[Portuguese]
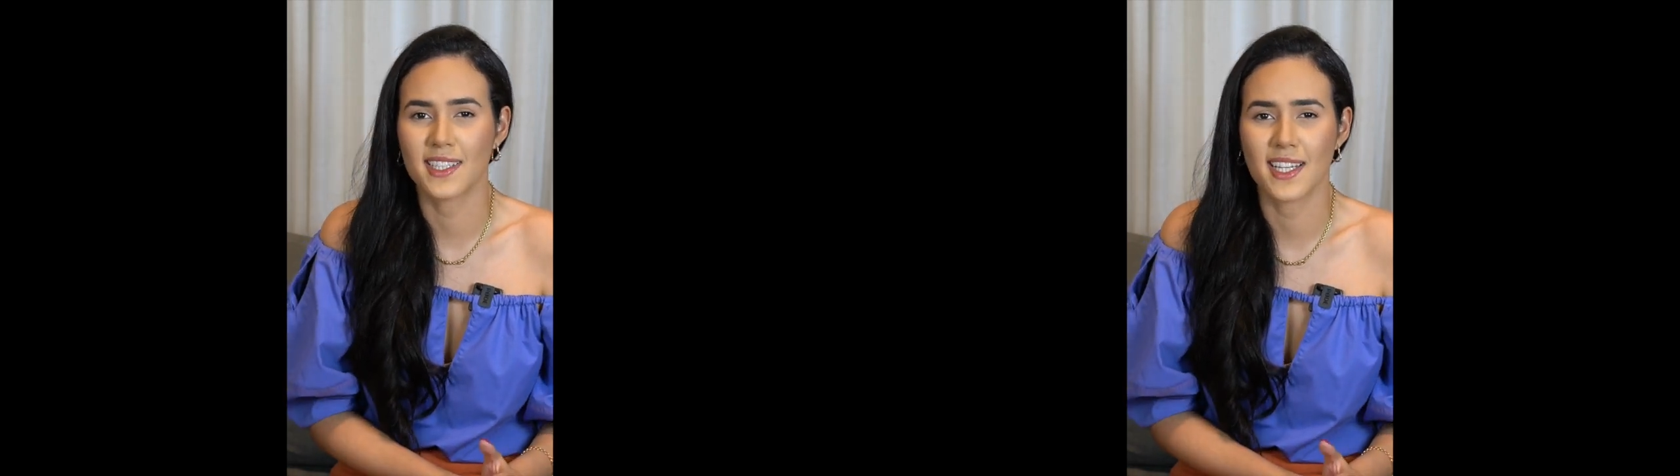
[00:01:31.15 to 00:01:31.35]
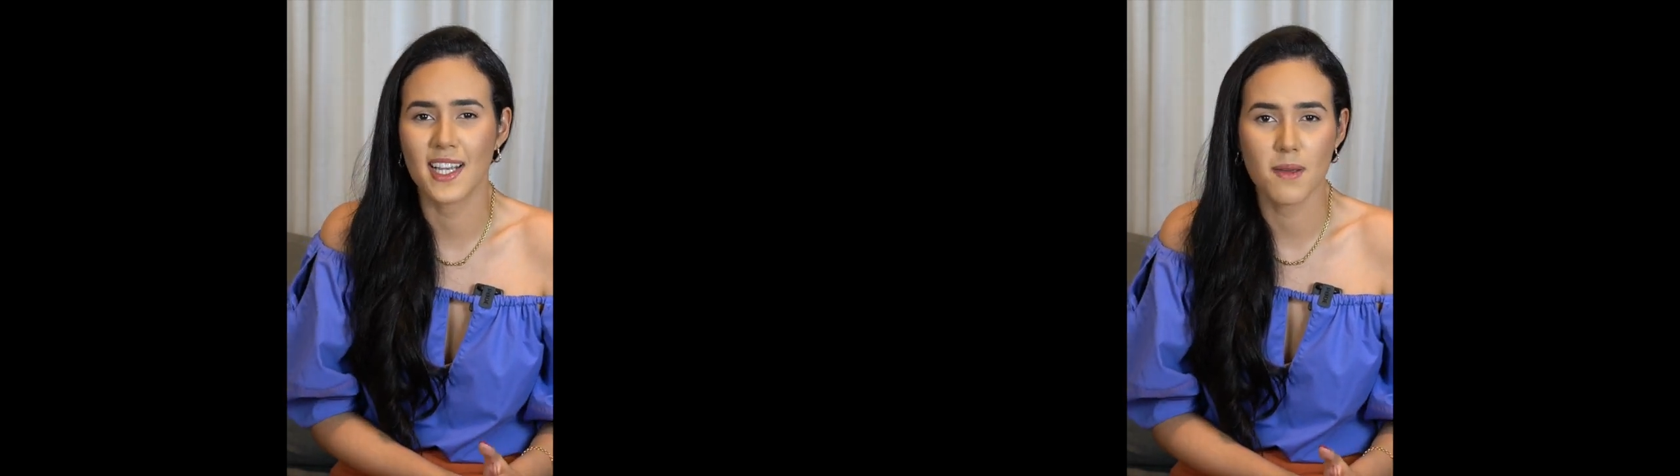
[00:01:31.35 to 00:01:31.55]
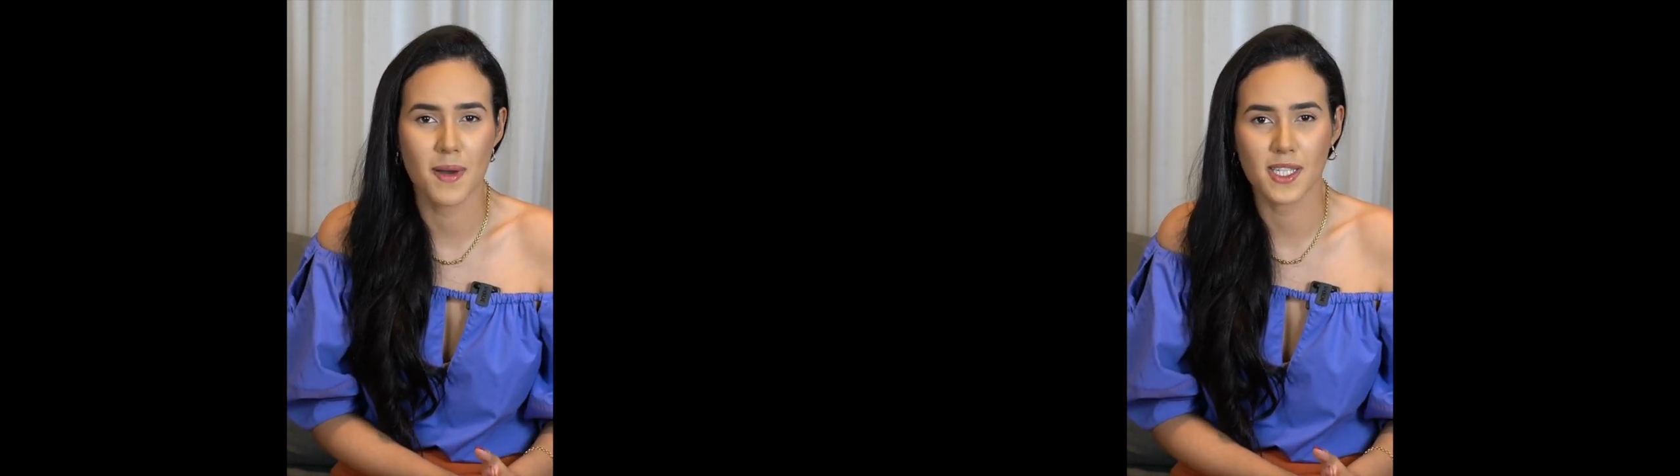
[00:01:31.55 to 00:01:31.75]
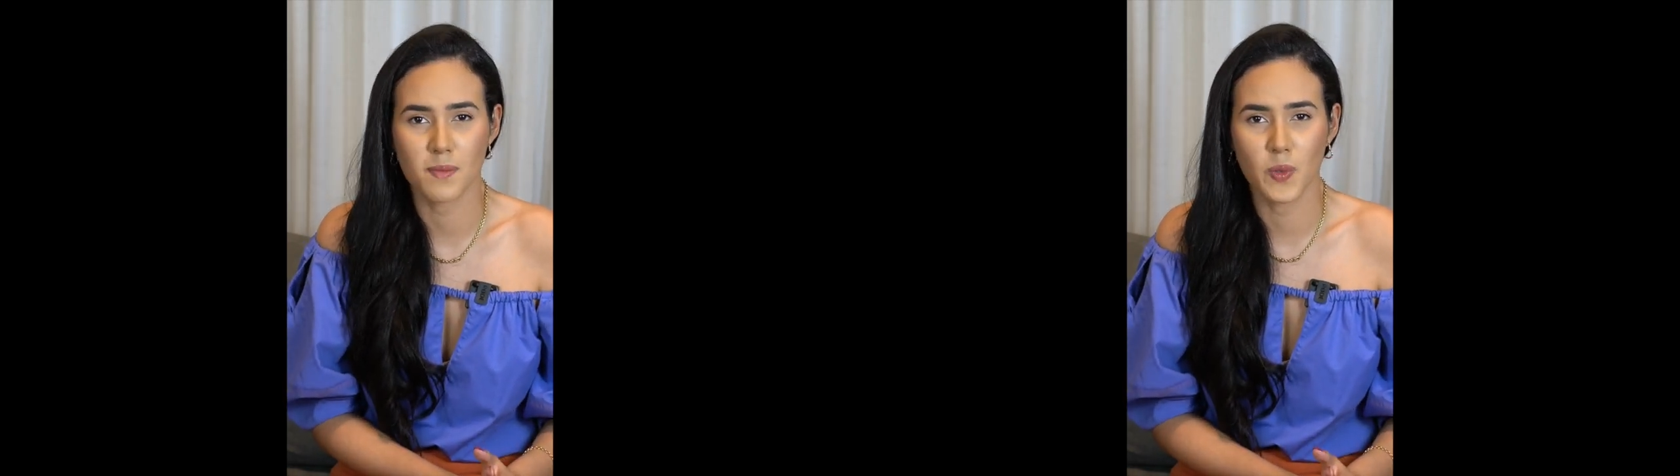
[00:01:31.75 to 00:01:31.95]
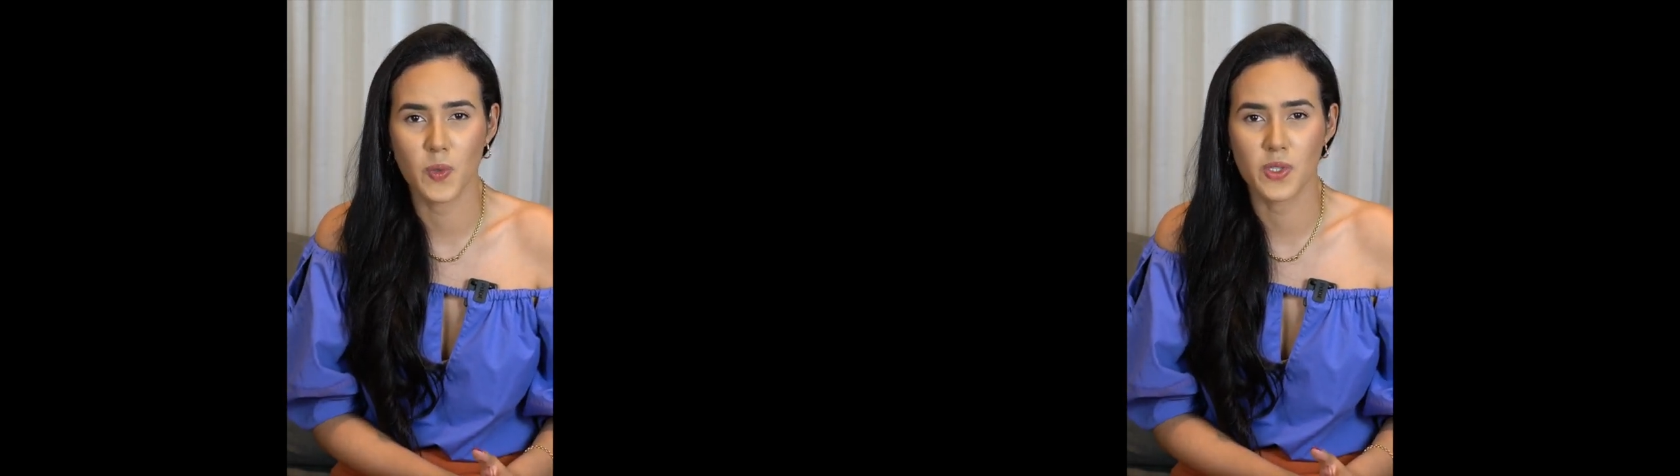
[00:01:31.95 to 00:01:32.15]
teria que passar
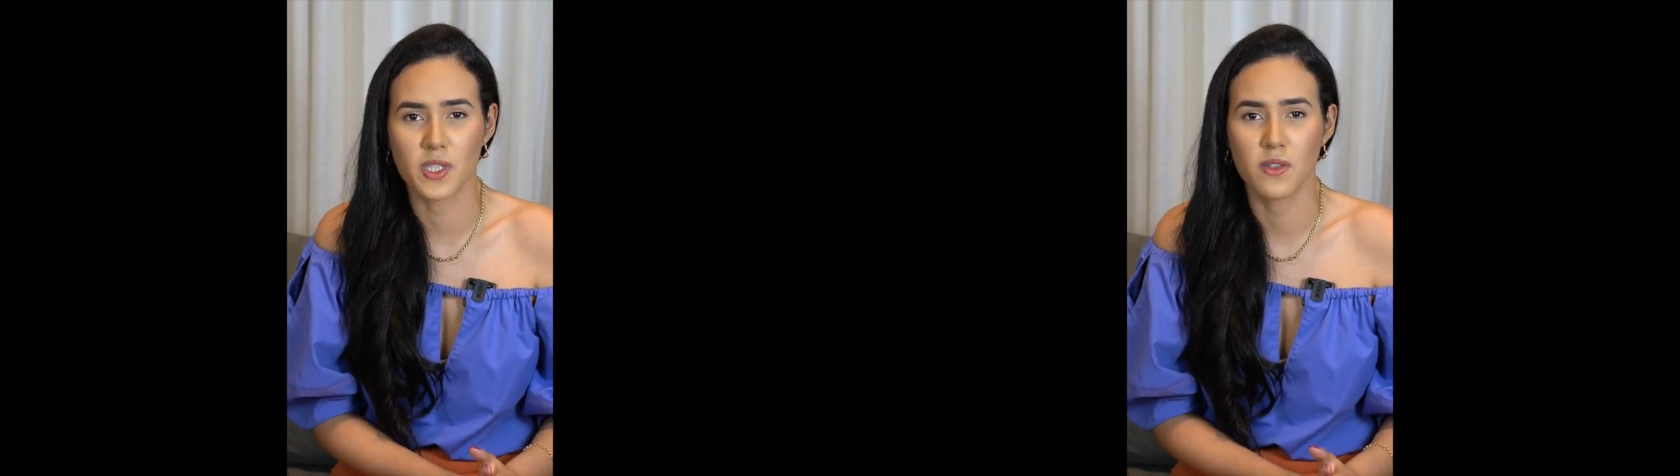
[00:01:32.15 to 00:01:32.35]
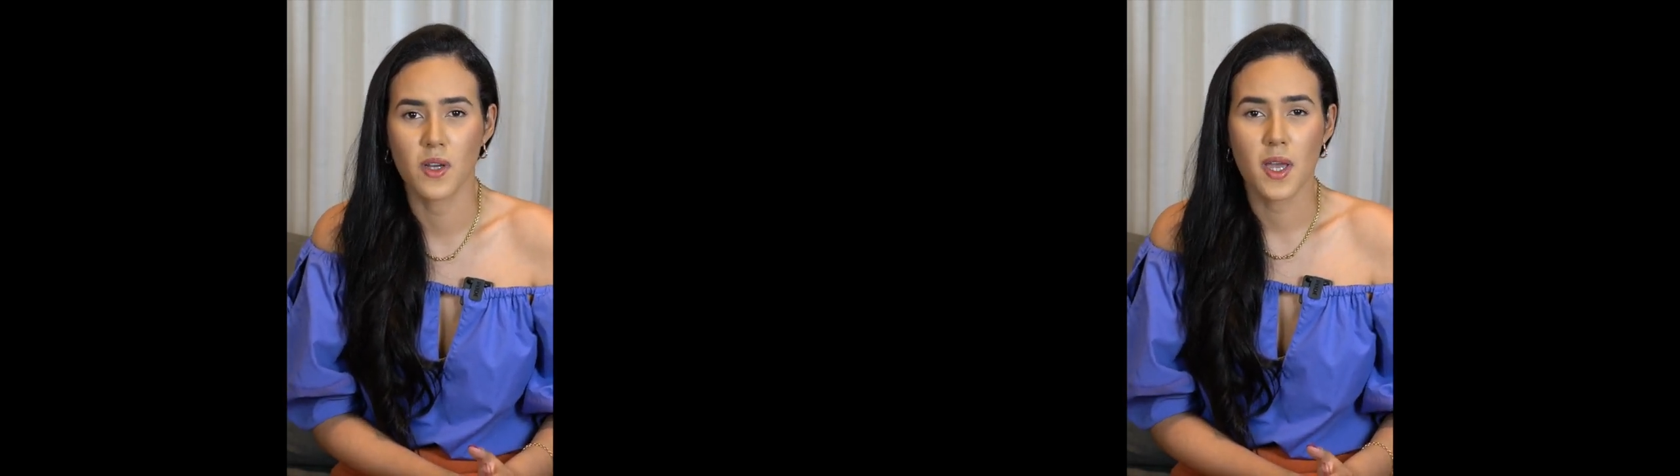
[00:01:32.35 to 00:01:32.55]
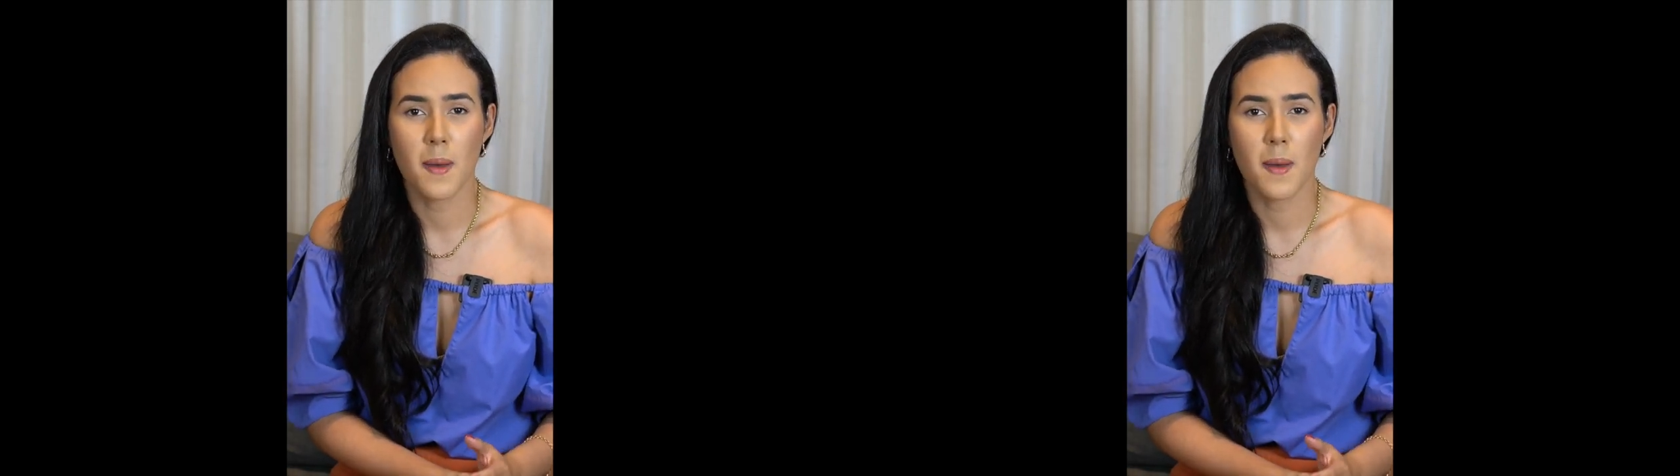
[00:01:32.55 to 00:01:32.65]
pelo cursinho